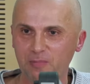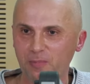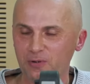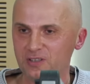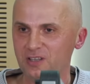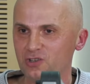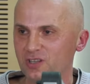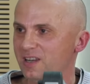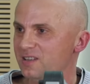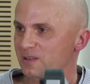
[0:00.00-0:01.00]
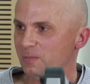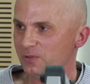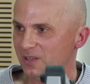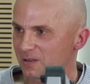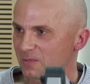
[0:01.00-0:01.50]
poznać, że ja jestem po
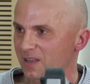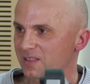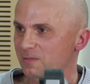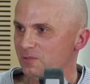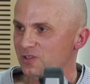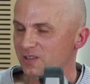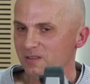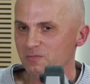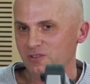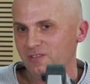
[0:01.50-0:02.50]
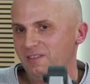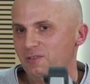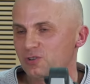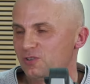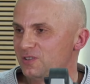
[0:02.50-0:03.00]
takim jednym, gdzie mi się
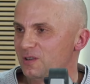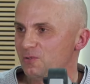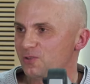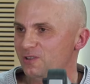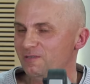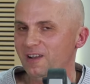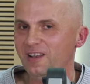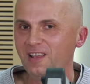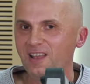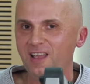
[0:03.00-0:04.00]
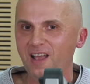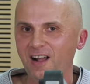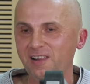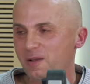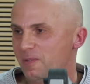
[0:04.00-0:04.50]
wydawało, że to jest niemożliwe,
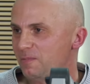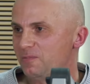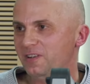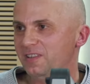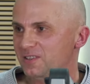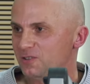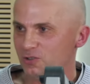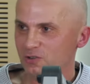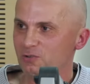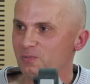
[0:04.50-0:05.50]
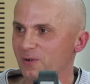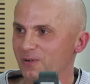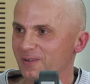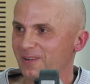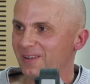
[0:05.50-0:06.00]
ale ja miałem fantastyczny humor.
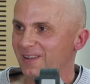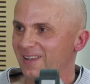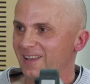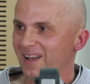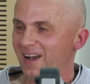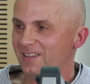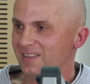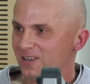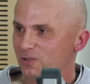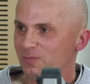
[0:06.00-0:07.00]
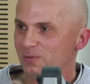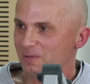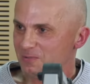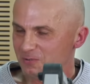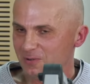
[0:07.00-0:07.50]
A tak to
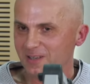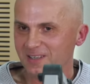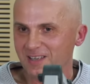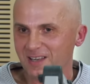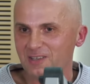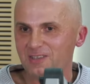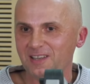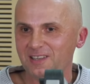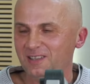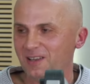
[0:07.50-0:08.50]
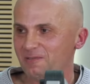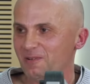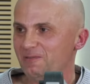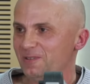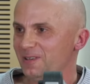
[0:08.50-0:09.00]
byłem zły, jakiś taki
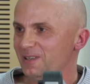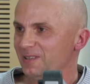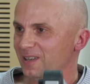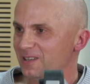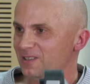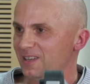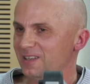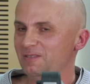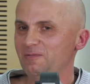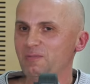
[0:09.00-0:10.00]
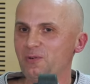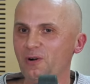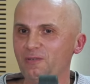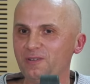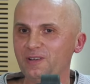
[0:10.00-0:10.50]
nerwowy, jakiś taki
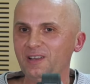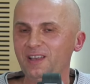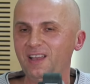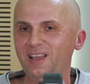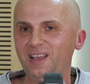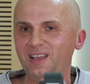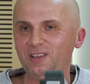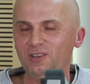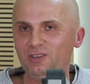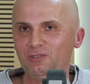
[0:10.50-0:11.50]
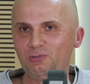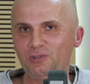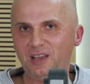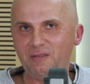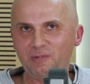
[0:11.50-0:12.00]
wybuchowy. I
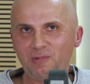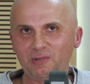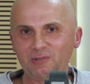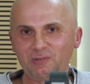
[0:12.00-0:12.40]
tutaj po prostu